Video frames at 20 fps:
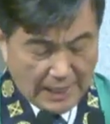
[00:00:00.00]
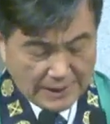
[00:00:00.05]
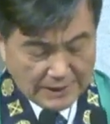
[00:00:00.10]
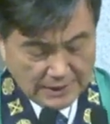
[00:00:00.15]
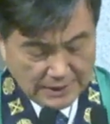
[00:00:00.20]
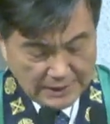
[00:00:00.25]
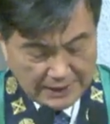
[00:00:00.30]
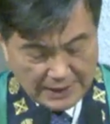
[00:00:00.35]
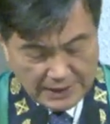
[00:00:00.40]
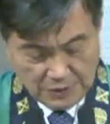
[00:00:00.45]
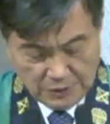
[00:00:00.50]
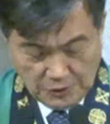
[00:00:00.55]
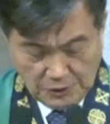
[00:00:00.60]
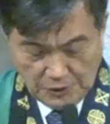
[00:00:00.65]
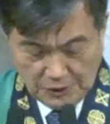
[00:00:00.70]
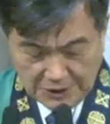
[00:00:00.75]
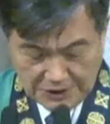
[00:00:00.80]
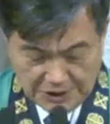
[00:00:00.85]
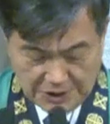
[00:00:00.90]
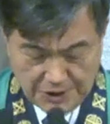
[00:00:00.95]
아는
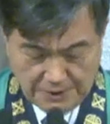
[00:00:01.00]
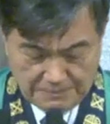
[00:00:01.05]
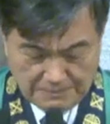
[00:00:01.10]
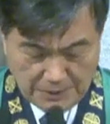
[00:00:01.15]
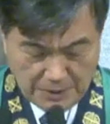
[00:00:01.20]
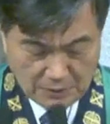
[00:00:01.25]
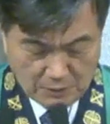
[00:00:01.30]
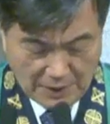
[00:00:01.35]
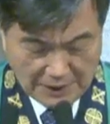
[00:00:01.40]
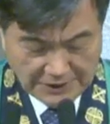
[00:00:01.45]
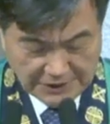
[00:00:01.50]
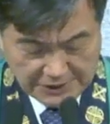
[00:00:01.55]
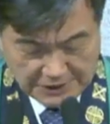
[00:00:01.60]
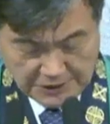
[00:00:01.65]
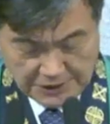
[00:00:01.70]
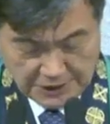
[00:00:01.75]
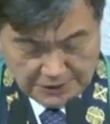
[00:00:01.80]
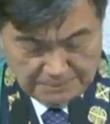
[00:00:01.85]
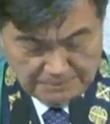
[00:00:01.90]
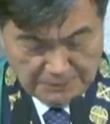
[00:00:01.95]
대로 신년법과
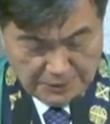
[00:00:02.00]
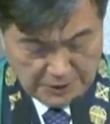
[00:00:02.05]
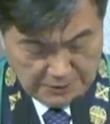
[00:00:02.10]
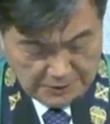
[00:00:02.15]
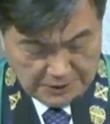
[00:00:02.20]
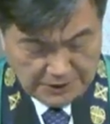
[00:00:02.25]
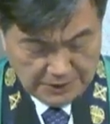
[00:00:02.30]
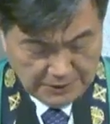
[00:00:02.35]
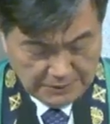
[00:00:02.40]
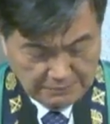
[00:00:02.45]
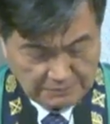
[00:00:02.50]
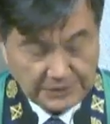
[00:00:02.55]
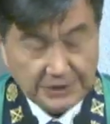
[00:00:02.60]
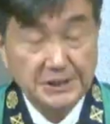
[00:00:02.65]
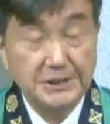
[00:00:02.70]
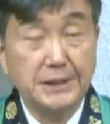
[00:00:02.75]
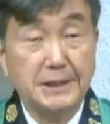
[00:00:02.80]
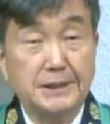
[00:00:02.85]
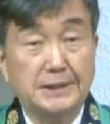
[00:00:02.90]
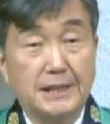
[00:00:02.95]
안신년법은
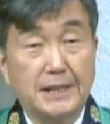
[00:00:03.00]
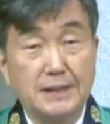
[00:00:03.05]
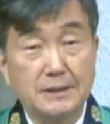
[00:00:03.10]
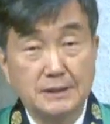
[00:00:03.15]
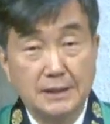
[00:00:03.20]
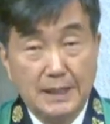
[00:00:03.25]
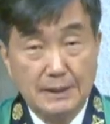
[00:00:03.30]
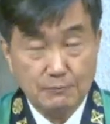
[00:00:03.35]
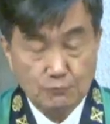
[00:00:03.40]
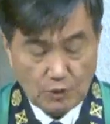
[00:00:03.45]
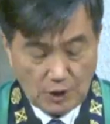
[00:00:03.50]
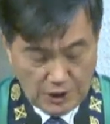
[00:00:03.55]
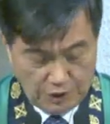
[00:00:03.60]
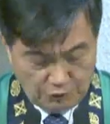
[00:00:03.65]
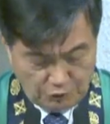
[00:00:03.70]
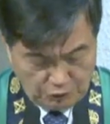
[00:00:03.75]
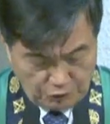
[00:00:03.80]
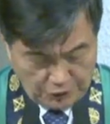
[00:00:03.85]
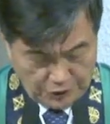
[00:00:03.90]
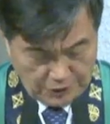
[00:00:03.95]
비제 탕감과
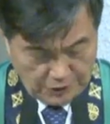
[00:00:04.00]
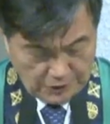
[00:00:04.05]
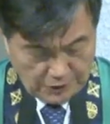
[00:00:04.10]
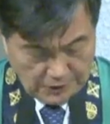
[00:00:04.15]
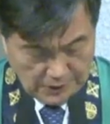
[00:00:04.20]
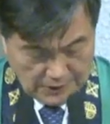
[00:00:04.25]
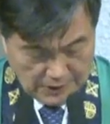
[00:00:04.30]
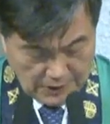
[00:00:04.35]
휴경,